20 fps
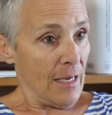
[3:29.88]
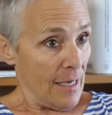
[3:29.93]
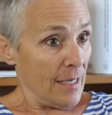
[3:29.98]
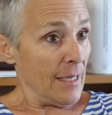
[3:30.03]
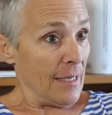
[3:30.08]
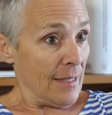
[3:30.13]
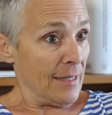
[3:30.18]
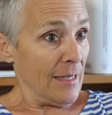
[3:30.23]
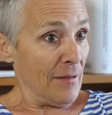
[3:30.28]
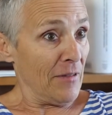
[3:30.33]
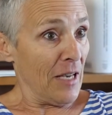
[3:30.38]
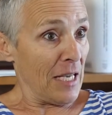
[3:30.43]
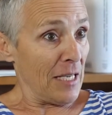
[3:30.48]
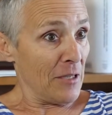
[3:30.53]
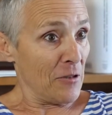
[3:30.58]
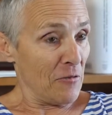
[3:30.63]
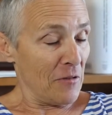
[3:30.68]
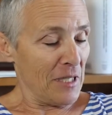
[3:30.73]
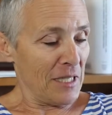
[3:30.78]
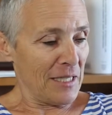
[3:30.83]
Et c'est vrai,
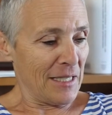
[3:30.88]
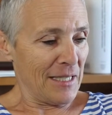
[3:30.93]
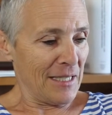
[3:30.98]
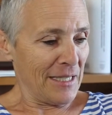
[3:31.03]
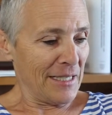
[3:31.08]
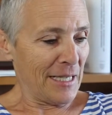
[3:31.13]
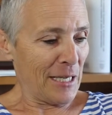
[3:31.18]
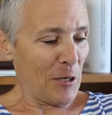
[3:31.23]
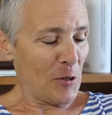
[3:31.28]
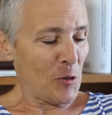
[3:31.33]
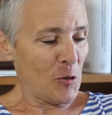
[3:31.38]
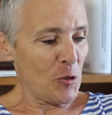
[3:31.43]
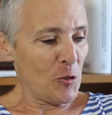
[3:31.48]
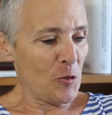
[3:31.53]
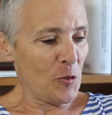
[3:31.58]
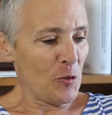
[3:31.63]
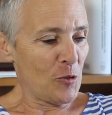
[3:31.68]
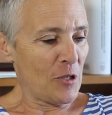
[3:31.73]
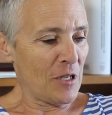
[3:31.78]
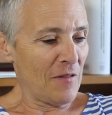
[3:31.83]
je veux dire, c'est quelque
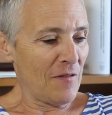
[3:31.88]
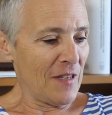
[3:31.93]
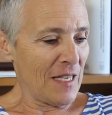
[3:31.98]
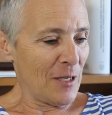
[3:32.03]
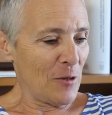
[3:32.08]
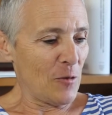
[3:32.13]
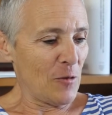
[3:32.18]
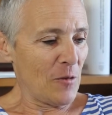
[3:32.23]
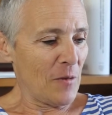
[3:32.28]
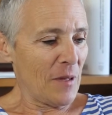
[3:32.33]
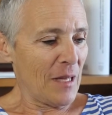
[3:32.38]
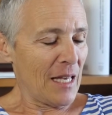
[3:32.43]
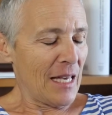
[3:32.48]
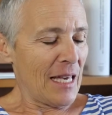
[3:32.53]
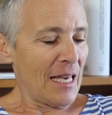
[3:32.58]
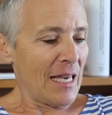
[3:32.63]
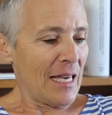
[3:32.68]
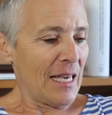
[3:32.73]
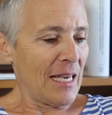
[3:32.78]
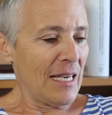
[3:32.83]
chose que j'ai vécu.
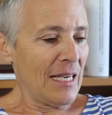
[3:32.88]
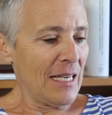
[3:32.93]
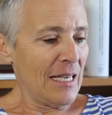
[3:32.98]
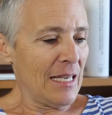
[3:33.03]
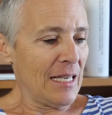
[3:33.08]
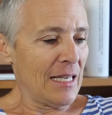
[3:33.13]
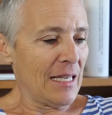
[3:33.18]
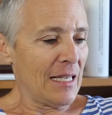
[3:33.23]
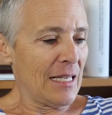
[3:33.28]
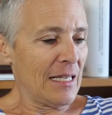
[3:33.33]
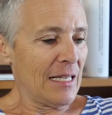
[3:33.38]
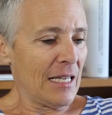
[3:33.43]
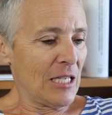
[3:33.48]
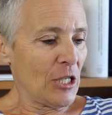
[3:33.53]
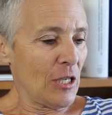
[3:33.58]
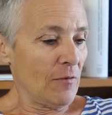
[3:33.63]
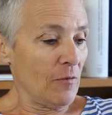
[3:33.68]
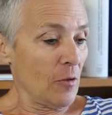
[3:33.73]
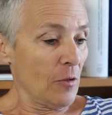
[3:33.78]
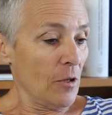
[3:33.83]
Et la
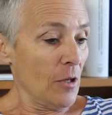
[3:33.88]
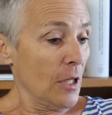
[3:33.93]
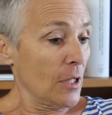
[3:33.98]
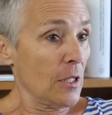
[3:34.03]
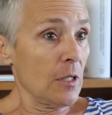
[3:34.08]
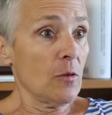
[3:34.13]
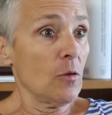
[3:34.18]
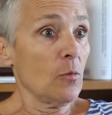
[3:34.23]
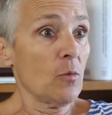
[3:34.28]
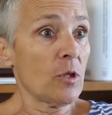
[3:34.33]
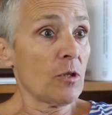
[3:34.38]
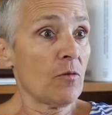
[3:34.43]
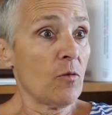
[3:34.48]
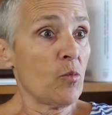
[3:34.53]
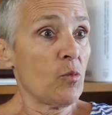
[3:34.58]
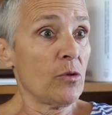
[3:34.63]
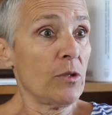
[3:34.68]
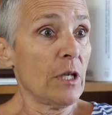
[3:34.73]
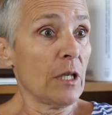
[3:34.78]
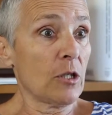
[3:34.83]
chef de chœur a dit, non, moi je ne
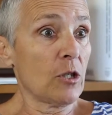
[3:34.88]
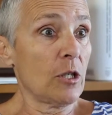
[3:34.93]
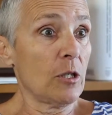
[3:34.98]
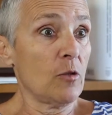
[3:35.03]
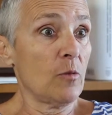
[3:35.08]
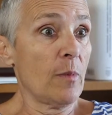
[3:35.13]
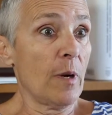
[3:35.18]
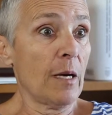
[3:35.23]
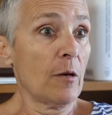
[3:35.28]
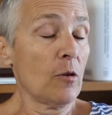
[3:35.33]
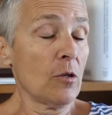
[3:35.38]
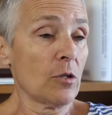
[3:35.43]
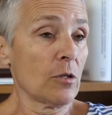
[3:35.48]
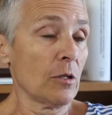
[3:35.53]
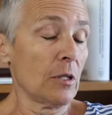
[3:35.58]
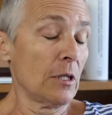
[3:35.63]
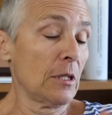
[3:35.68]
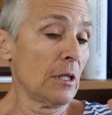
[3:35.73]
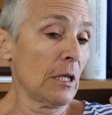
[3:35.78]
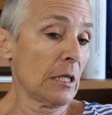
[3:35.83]
veux plus diriger du baroque,
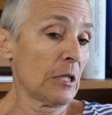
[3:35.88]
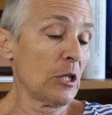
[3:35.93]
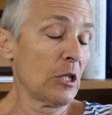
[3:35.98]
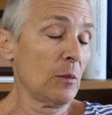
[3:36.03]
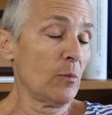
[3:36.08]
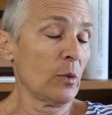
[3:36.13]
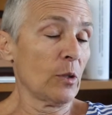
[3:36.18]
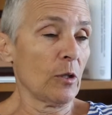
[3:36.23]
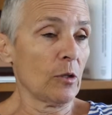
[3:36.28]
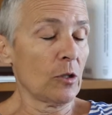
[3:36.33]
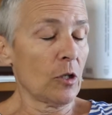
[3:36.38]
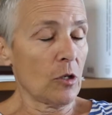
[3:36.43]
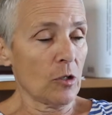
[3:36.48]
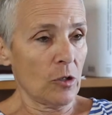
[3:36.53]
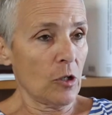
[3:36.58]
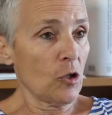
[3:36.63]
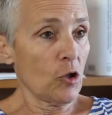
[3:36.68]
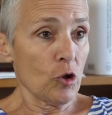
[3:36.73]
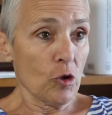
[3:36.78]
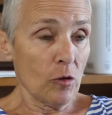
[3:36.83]
j'en ai dirigé pendant
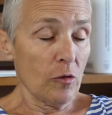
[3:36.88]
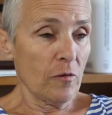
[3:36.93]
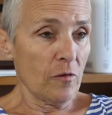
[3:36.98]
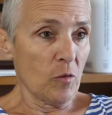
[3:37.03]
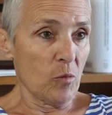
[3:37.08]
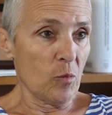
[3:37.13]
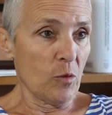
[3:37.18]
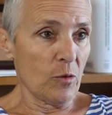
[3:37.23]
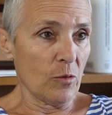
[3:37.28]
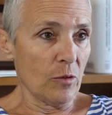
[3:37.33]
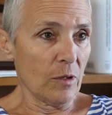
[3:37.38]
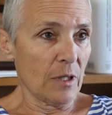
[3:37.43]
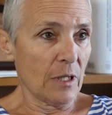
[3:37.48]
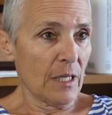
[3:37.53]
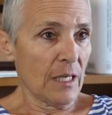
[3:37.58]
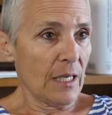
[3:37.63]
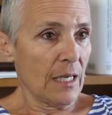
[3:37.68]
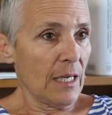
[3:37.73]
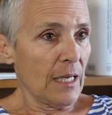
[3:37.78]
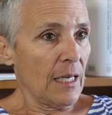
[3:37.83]
30 ans, je ne veux plus.
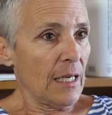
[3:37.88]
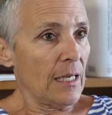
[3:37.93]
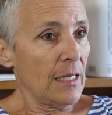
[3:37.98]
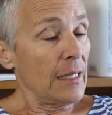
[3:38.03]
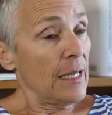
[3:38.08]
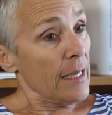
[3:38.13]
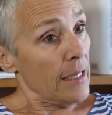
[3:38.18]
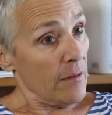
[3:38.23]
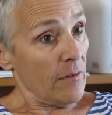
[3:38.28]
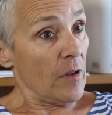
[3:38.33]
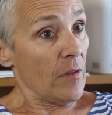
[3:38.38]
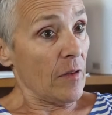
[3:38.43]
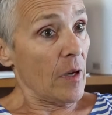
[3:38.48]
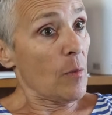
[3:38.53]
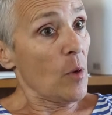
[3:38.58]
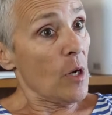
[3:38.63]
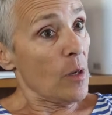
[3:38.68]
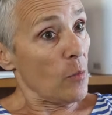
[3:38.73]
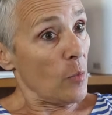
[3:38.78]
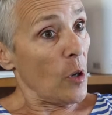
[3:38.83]
Là, il y avait
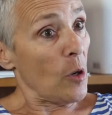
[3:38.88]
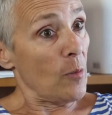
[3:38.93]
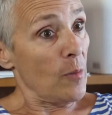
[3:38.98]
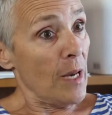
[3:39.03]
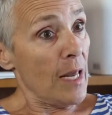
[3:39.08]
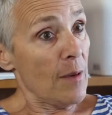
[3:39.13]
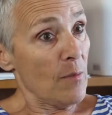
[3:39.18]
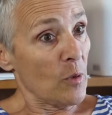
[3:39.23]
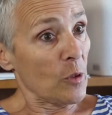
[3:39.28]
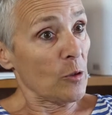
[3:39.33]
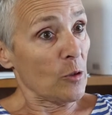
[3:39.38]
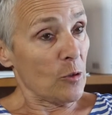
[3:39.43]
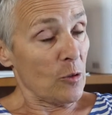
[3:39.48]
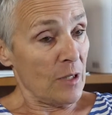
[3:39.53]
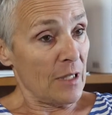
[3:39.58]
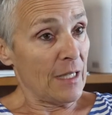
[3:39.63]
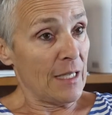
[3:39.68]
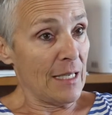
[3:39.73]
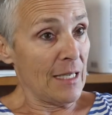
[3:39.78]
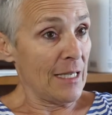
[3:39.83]
vraiment un problème entre
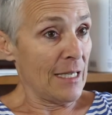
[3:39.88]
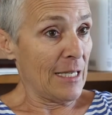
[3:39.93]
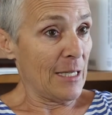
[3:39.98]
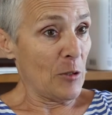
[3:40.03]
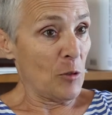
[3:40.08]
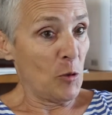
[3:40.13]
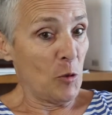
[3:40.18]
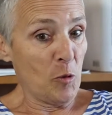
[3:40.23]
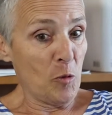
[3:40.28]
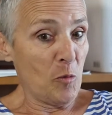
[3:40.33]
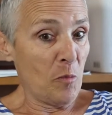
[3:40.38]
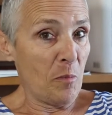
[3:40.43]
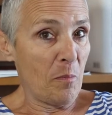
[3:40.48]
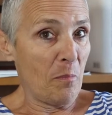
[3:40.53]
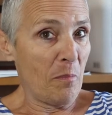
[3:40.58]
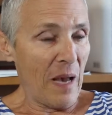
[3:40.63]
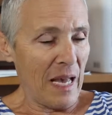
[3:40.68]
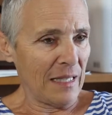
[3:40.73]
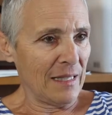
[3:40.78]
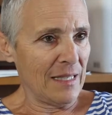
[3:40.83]
ces deux
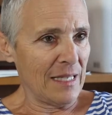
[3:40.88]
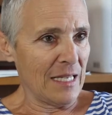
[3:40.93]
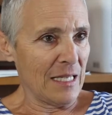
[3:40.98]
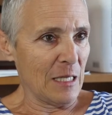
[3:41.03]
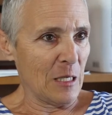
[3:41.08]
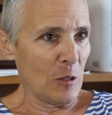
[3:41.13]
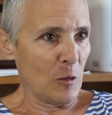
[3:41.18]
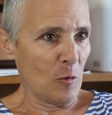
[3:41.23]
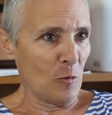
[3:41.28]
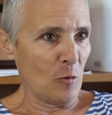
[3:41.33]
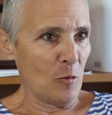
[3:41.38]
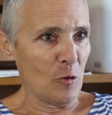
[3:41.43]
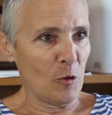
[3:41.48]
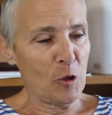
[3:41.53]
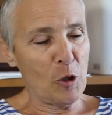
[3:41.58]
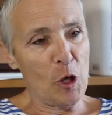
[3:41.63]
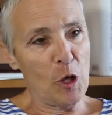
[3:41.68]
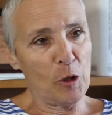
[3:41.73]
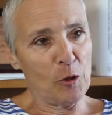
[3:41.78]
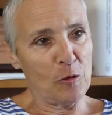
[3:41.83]
parties, disons, le
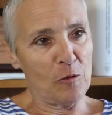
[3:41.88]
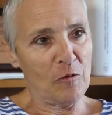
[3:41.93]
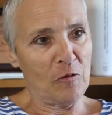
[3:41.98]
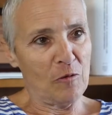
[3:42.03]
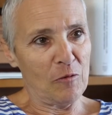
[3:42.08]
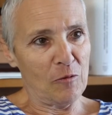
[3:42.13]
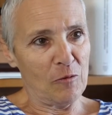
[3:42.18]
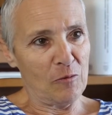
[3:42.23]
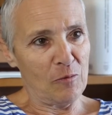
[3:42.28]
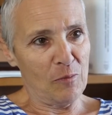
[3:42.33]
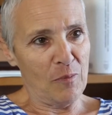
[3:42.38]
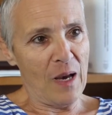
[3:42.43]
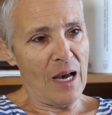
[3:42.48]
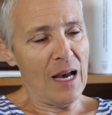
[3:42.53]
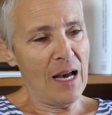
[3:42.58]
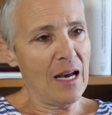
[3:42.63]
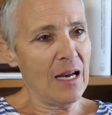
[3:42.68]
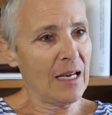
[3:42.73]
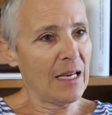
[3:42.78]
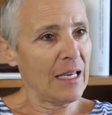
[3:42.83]
chœur d'une
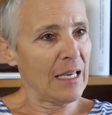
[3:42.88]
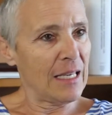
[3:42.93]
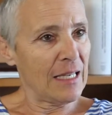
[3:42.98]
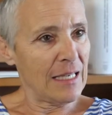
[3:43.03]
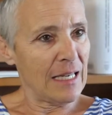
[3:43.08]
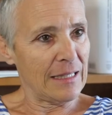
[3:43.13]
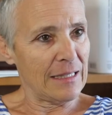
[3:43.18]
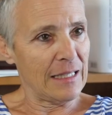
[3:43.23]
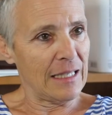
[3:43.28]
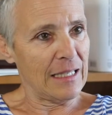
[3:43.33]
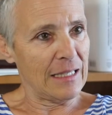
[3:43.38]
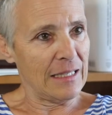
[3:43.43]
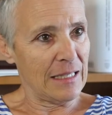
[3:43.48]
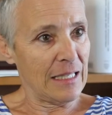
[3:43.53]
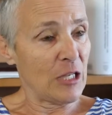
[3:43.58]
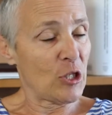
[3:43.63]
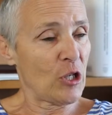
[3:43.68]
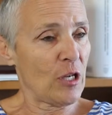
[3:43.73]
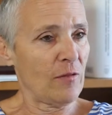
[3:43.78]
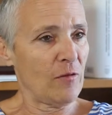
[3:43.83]
part et
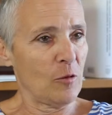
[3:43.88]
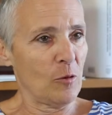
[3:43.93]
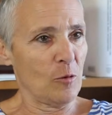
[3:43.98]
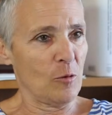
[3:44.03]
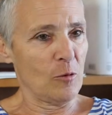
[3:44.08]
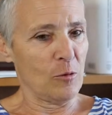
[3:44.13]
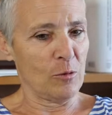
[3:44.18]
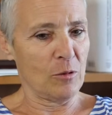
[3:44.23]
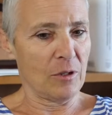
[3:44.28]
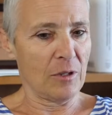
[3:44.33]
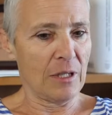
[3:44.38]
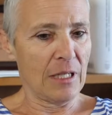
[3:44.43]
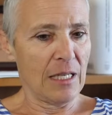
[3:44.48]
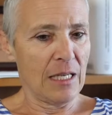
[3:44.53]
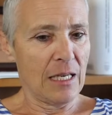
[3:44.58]
la chef de l'autre